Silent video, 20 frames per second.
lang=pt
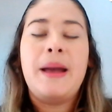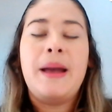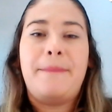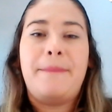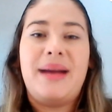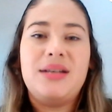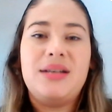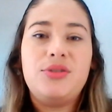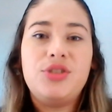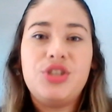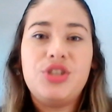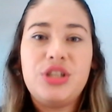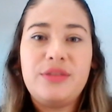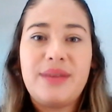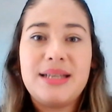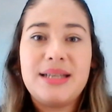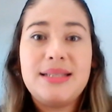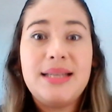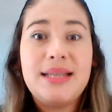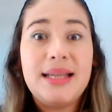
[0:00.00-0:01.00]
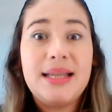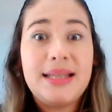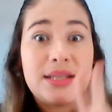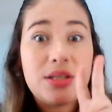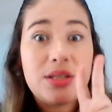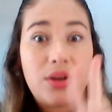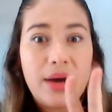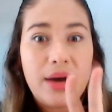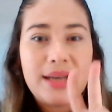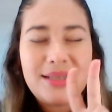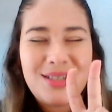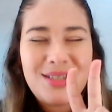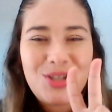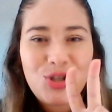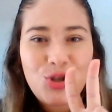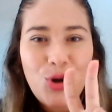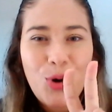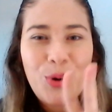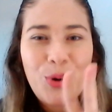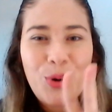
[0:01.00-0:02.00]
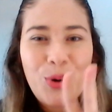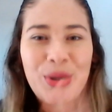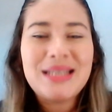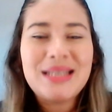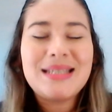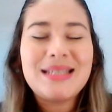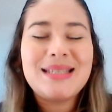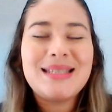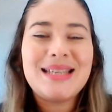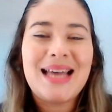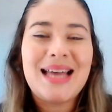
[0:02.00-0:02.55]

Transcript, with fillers: Mas hoje a gente vai se deter só esses dois,